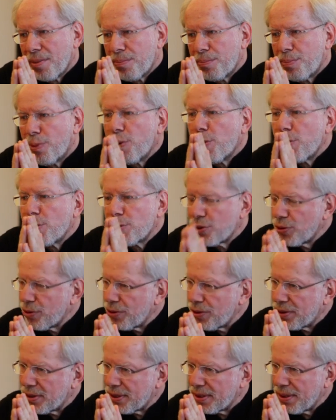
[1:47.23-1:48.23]

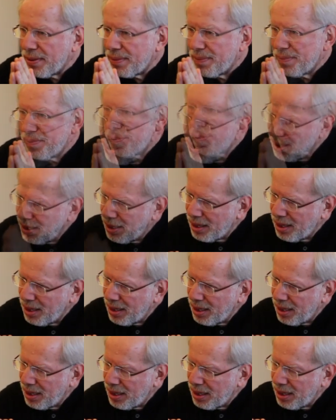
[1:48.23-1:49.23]
пользуются.
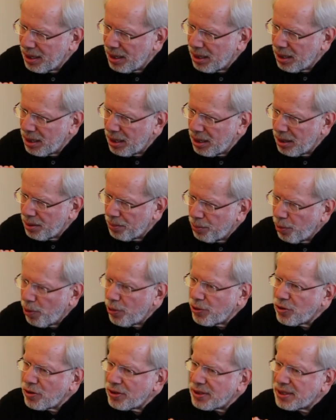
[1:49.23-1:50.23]

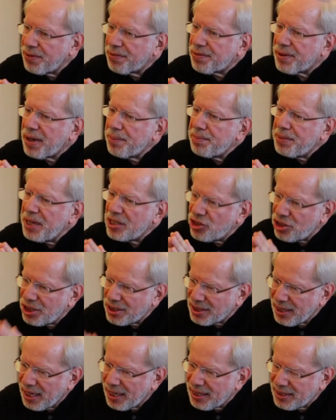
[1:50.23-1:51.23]
Пользуются в
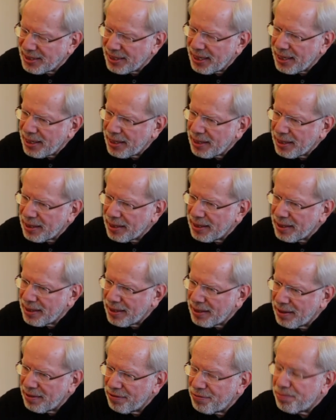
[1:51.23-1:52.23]
коммерческих целях,
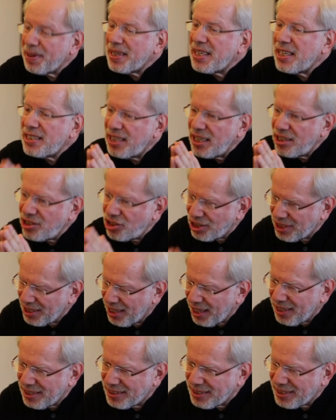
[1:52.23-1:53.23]
в
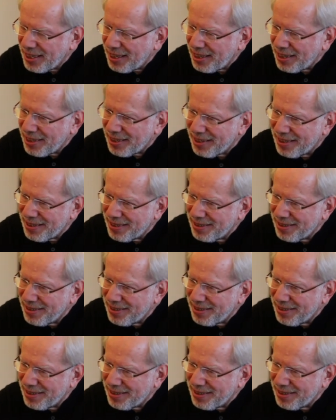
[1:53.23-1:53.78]
политических целях.